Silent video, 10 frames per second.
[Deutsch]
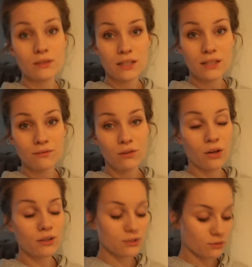unter den
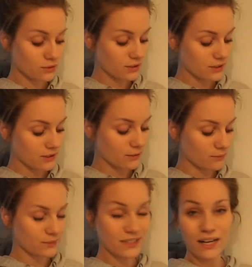Vlogs. Und
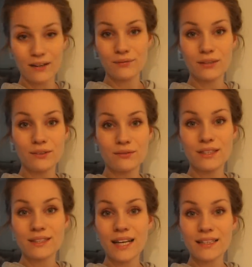ähm, ja, vielen,
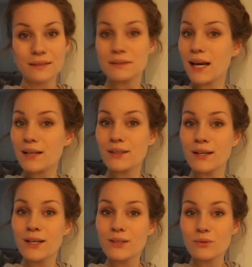vielen Dank, dass ihr alle
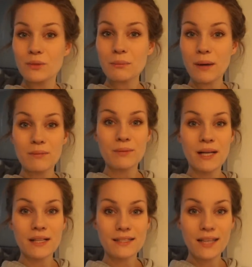so lieb an
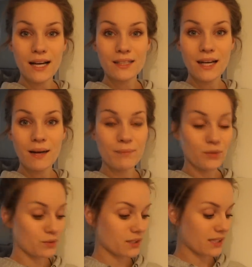Mila gedacht habt
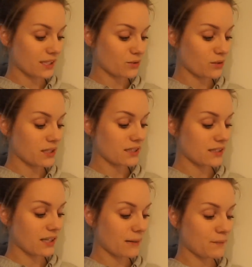und ihr
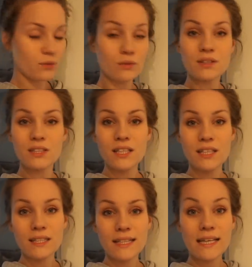gratuliert habt und
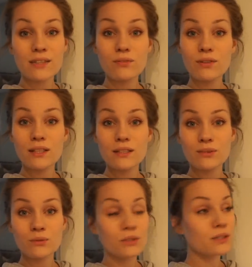ihr ganz viele
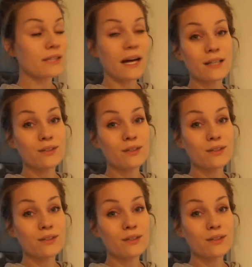gute Sachen